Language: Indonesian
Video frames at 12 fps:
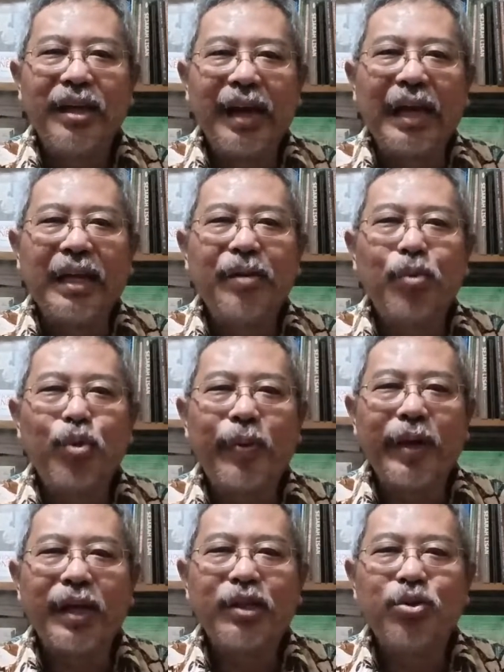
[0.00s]
Nah, ini
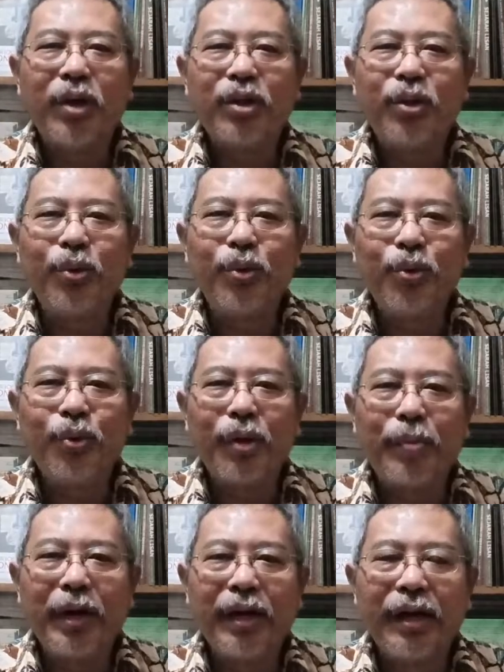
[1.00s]
merupakan suatu
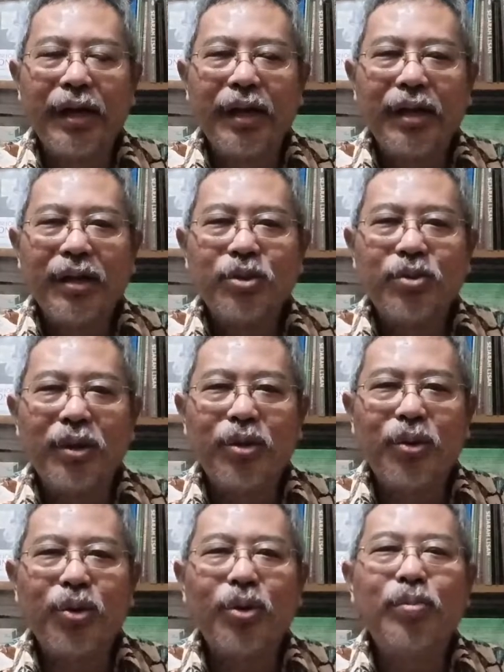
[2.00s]
apa?
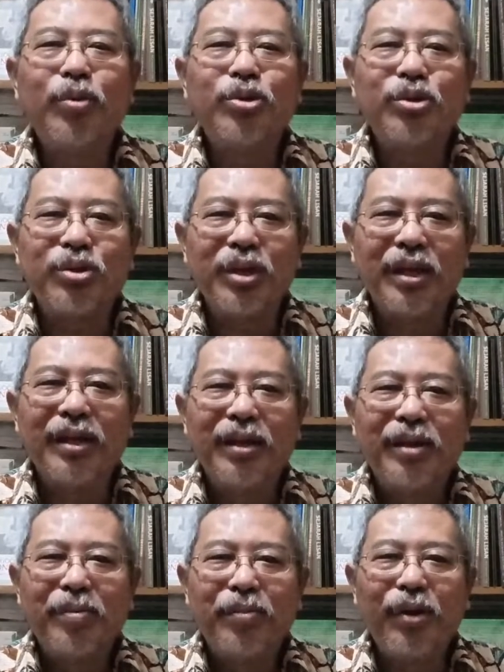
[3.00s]
suatu rumus ya
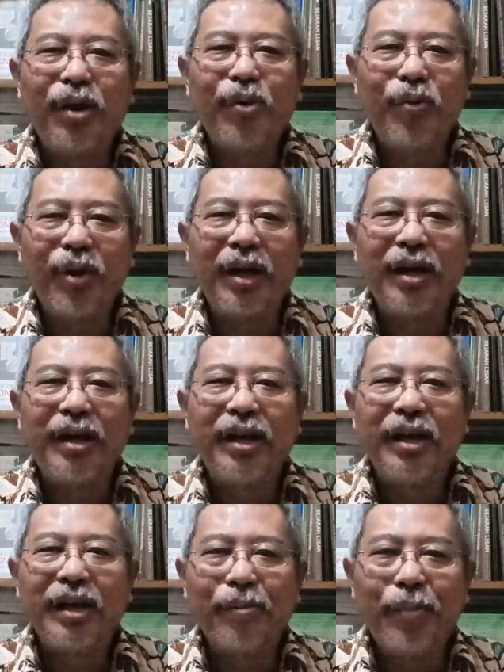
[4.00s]
bahwa
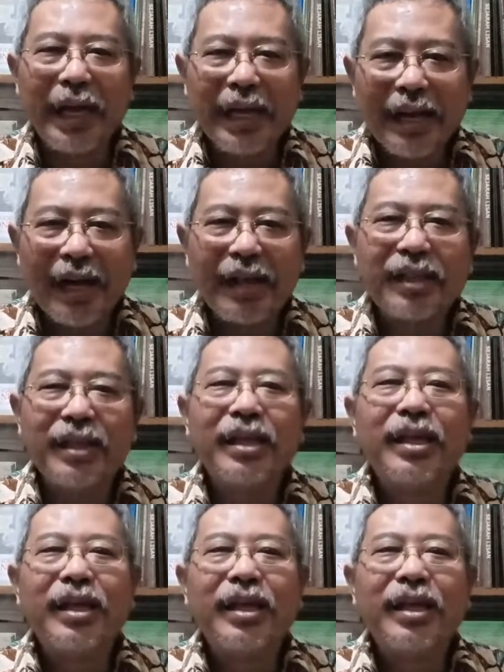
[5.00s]
kebaikan